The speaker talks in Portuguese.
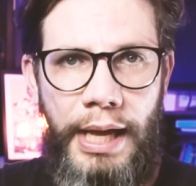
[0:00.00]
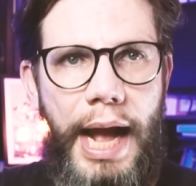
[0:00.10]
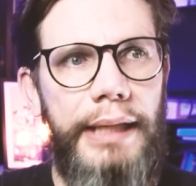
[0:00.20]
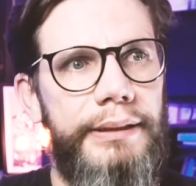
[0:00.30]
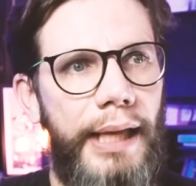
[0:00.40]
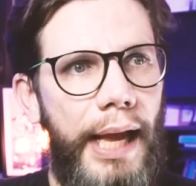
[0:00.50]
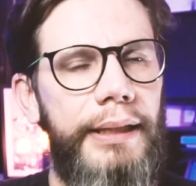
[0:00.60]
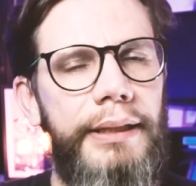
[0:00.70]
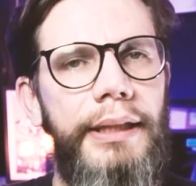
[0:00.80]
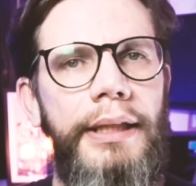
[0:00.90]
Até
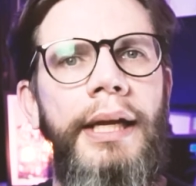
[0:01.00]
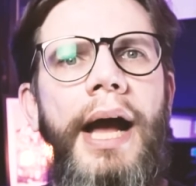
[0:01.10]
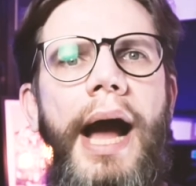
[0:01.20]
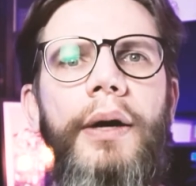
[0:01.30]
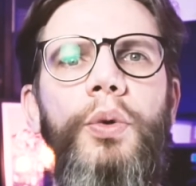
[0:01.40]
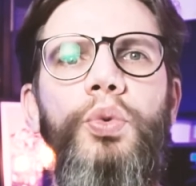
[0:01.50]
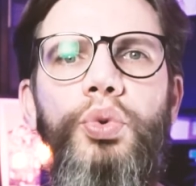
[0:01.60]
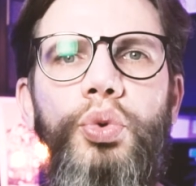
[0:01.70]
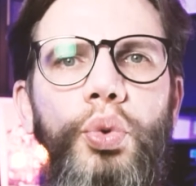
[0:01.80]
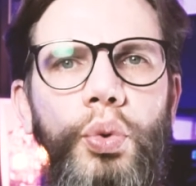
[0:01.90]
que a
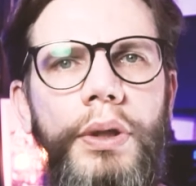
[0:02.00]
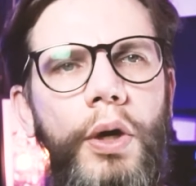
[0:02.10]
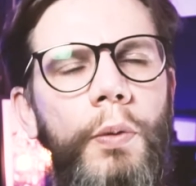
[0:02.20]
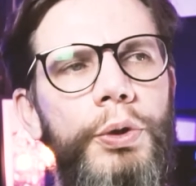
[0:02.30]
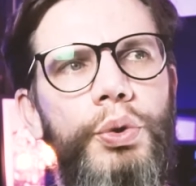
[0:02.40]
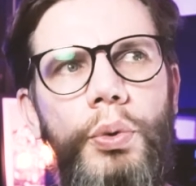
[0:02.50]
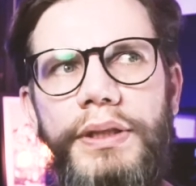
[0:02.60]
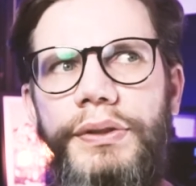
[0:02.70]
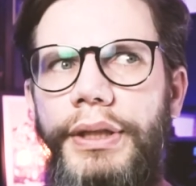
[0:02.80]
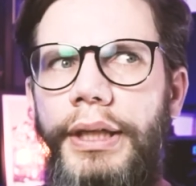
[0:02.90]
cultura começou a
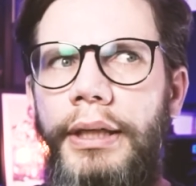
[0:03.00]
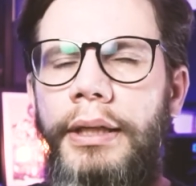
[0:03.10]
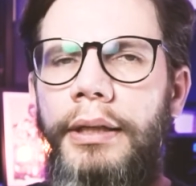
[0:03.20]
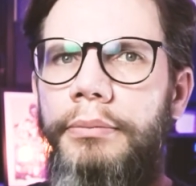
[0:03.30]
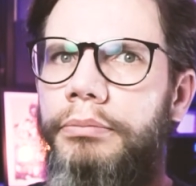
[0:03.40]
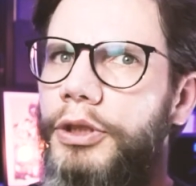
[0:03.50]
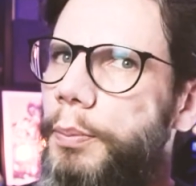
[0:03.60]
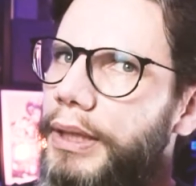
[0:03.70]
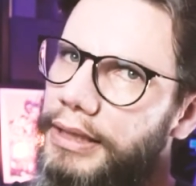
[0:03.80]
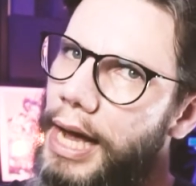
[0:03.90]
ser
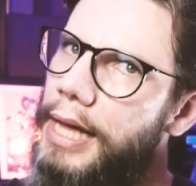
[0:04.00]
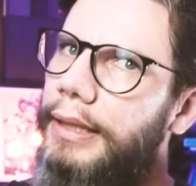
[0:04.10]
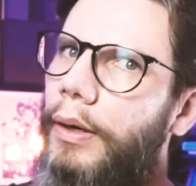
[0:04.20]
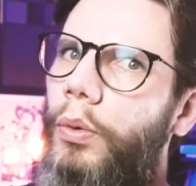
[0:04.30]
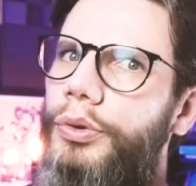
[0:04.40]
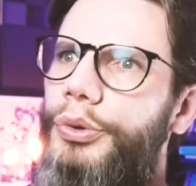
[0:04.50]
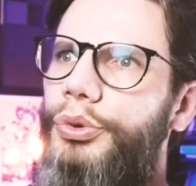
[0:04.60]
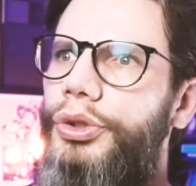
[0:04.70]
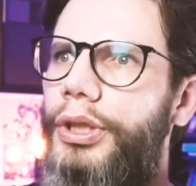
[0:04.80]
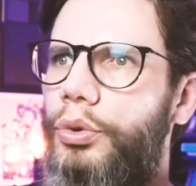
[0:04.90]
despertada, onde
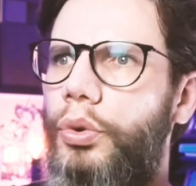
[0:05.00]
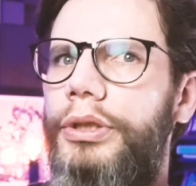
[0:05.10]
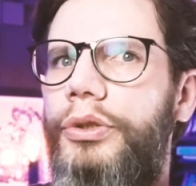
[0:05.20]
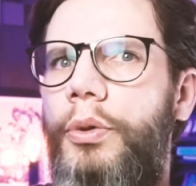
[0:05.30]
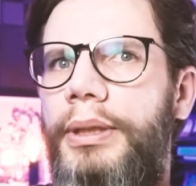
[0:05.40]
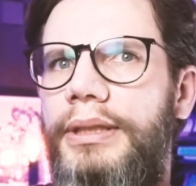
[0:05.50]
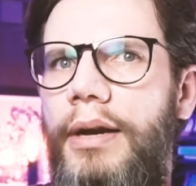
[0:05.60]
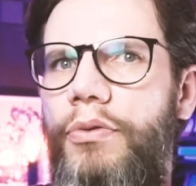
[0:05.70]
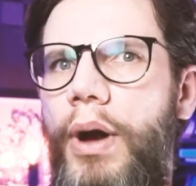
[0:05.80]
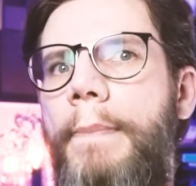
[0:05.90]
os diretores
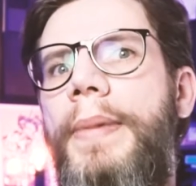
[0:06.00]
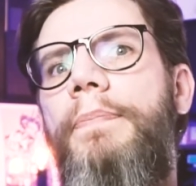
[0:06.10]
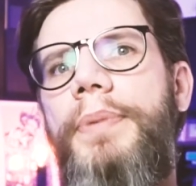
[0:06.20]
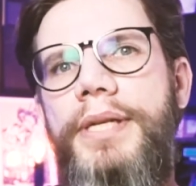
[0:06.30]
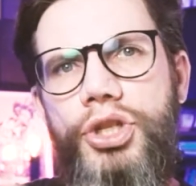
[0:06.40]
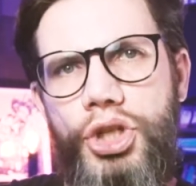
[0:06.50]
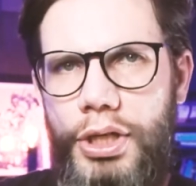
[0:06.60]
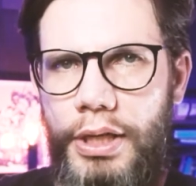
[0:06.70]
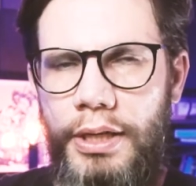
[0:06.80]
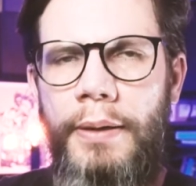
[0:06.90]
começavam a me
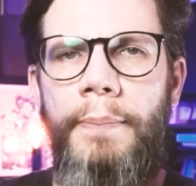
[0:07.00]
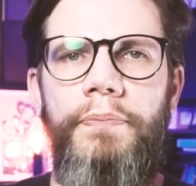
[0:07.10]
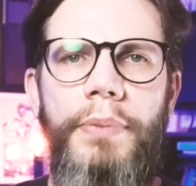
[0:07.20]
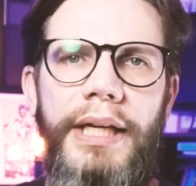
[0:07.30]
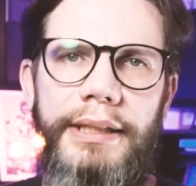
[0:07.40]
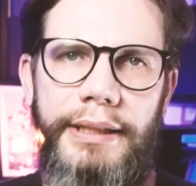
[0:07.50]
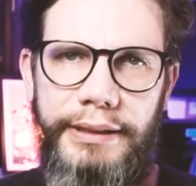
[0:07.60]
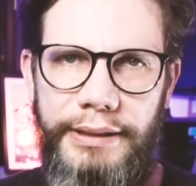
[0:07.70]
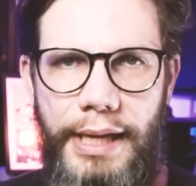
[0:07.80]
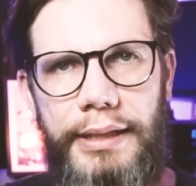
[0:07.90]
pedir para que
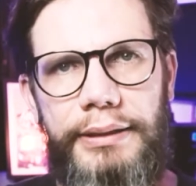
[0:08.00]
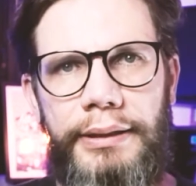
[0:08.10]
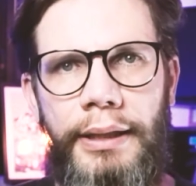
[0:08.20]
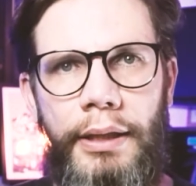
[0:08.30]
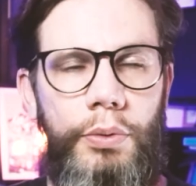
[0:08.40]
testasse.